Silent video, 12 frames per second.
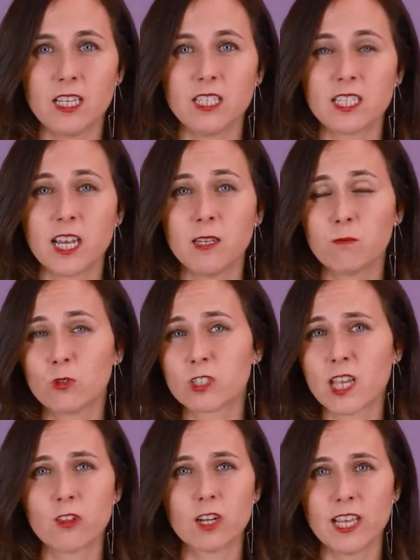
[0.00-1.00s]
y se han
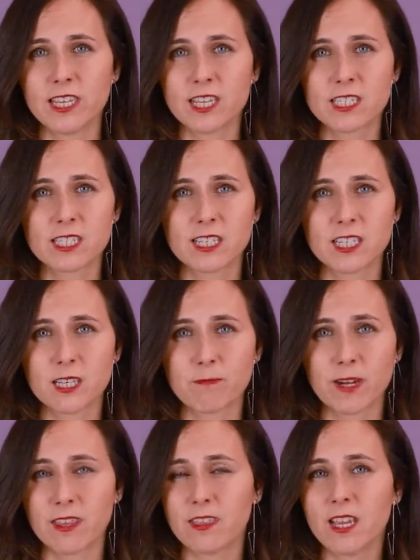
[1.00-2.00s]
impulsado leyes que se
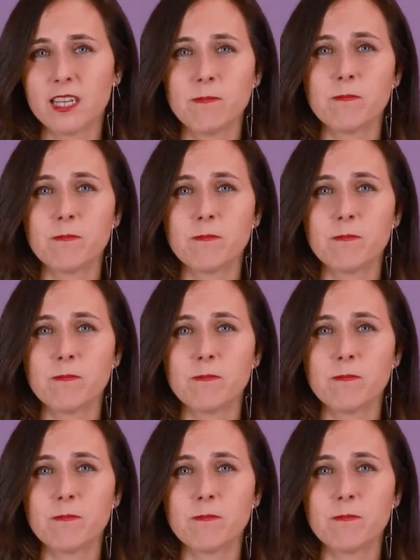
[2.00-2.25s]
parecían